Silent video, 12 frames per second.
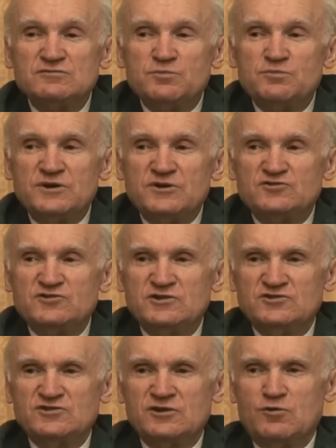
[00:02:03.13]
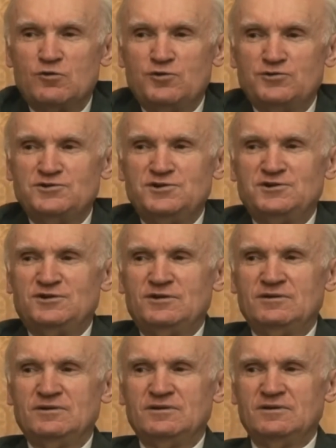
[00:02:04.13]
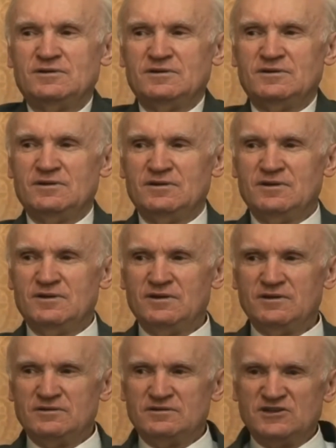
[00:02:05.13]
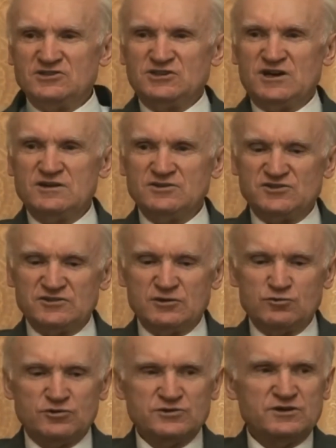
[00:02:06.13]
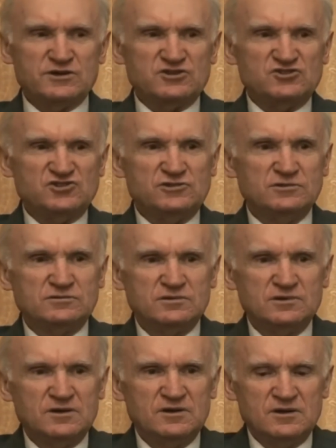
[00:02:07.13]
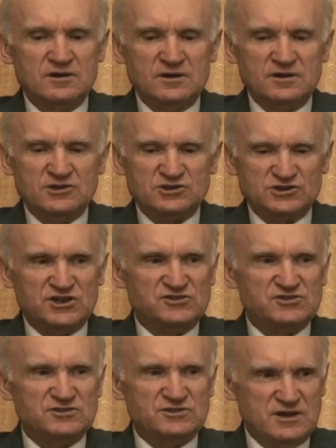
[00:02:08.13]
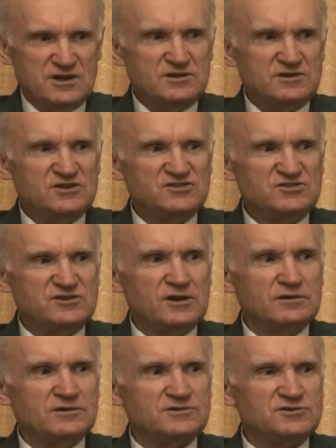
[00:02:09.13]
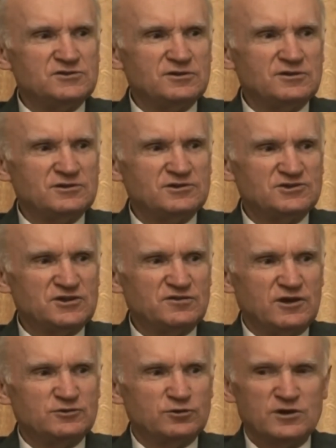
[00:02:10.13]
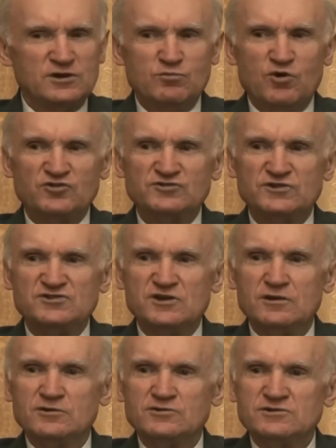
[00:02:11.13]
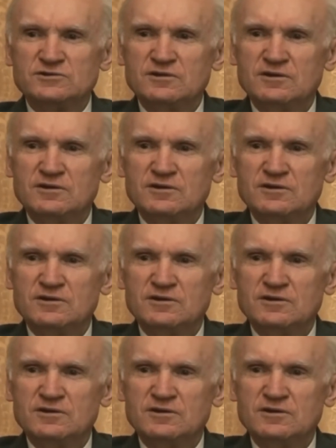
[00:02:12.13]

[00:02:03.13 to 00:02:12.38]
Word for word: пришли законники. Начальник синагоги кричит, шесть дней есть делать, шеф, который можно делать.